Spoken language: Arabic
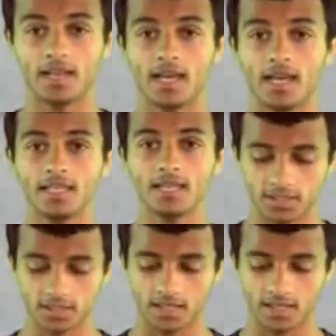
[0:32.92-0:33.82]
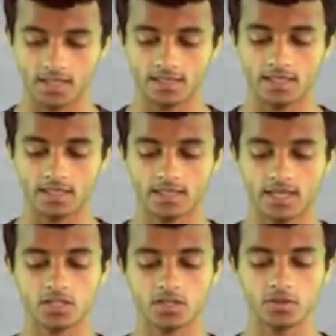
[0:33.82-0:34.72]
من الحادي عشر إلى الثالث
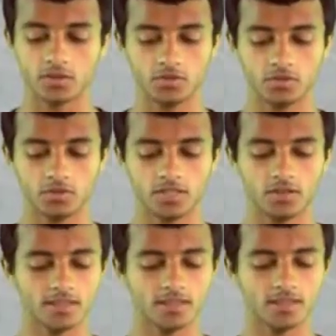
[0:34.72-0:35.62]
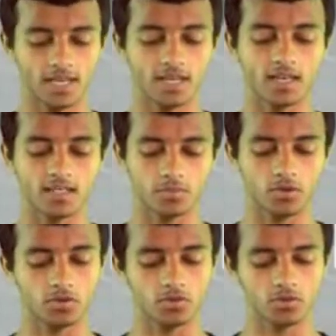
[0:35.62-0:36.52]
عشر يونيو سينظم في أزقة
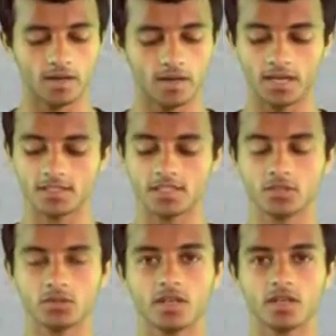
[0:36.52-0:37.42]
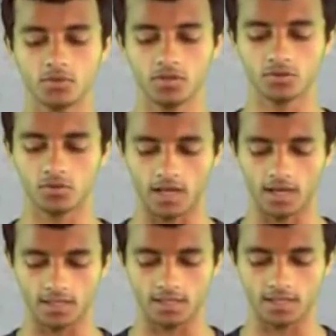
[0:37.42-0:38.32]
بورغودورا مهرجان تورينو لسوق
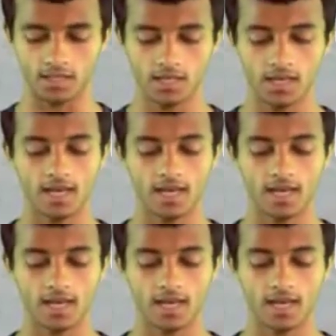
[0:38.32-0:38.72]
الأغذية